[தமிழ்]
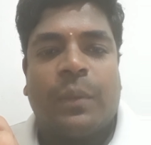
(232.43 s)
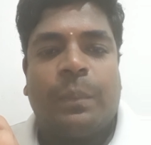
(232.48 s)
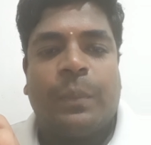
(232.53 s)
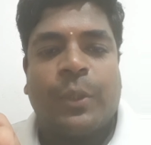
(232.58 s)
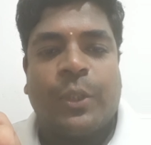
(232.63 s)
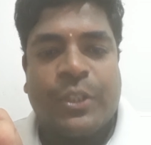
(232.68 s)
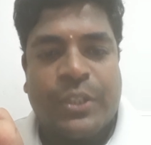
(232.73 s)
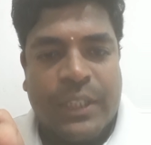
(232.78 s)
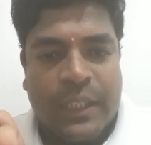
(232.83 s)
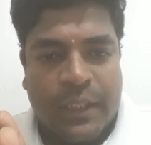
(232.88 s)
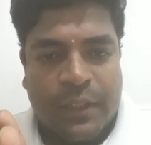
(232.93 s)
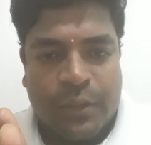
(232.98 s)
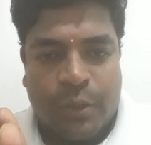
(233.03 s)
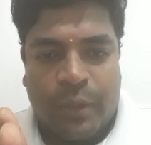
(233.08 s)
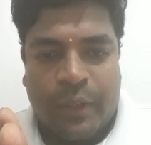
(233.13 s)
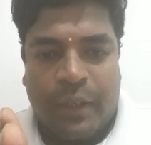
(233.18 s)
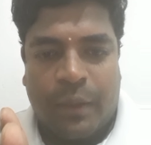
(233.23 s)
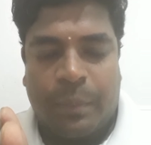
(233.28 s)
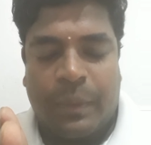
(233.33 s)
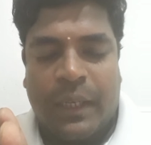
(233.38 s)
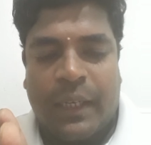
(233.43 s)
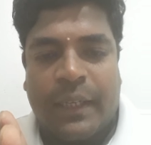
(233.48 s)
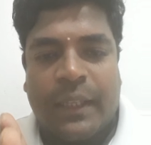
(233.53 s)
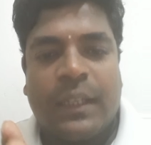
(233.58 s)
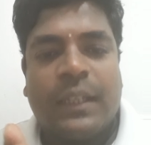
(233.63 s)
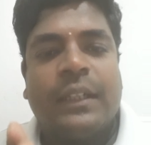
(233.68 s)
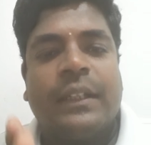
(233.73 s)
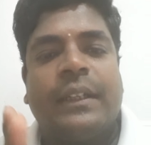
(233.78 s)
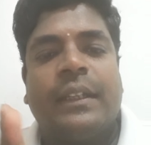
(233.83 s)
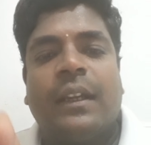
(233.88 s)
பொதுசன
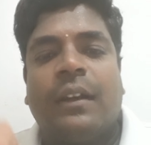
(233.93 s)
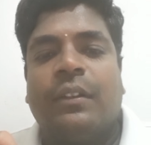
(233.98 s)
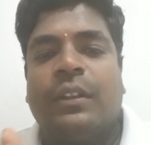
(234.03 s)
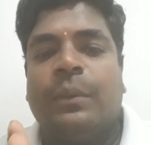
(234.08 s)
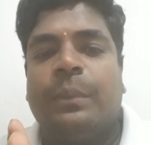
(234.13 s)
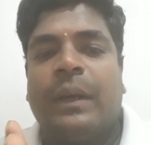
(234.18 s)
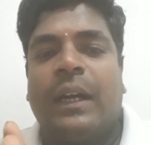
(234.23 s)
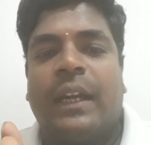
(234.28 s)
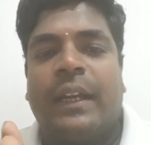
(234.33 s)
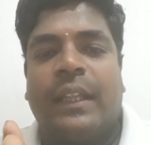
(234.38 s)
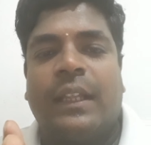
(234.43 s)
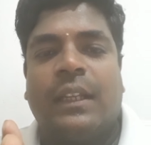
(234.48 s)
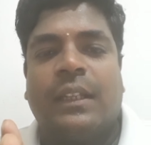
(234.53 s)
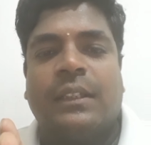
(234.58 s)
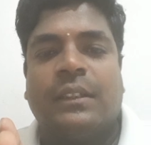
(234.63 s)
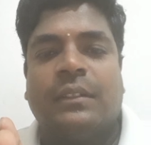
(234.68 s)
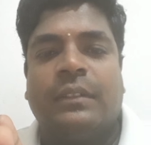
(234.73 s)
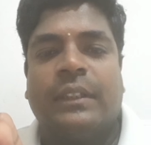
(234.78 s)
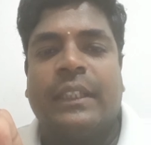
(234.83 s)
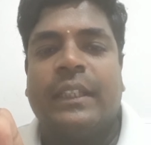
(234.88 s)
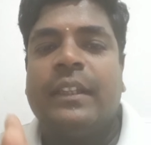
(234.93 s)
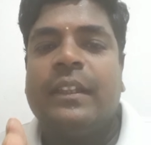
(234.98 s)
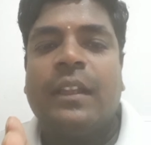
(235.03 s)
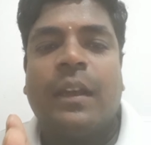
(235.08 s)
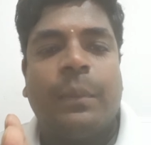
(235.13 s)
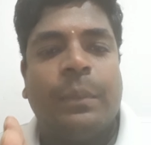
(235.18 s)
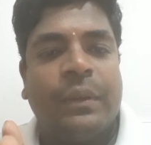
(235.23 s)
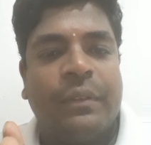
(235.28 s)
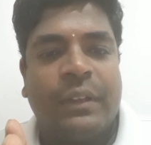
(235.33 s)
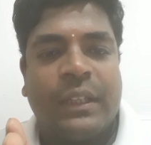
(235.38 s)
தொடர்பாடல் எட்டாவது பாடலகு வந்து இந்த
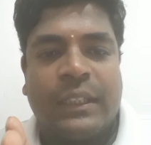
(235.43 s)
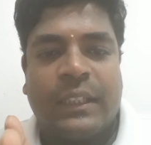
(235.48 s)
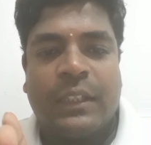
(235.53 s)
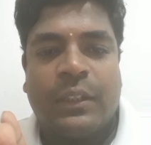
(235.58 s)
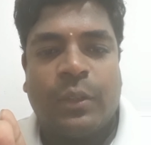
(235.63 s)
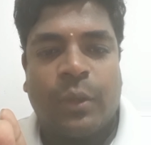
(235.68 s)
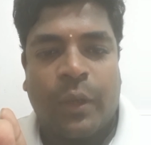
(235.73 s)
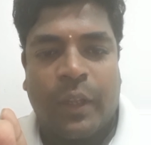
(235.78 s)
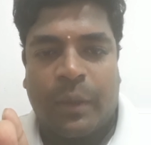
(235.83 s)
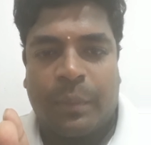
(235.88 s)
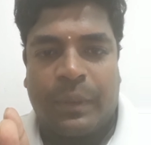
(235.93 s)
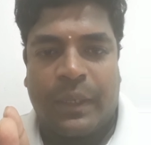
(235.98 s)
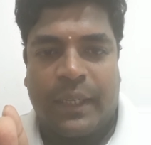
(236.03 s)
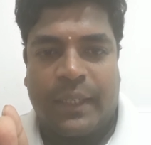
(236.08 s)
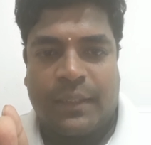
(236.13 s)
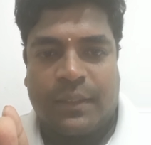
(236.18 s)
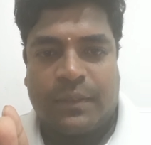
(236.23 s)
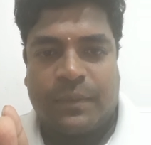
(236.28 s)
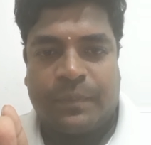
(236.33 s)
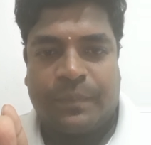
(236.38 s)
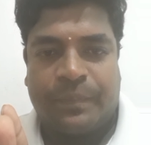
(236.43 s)
அபிவிருத்தி தொடர்பாடல்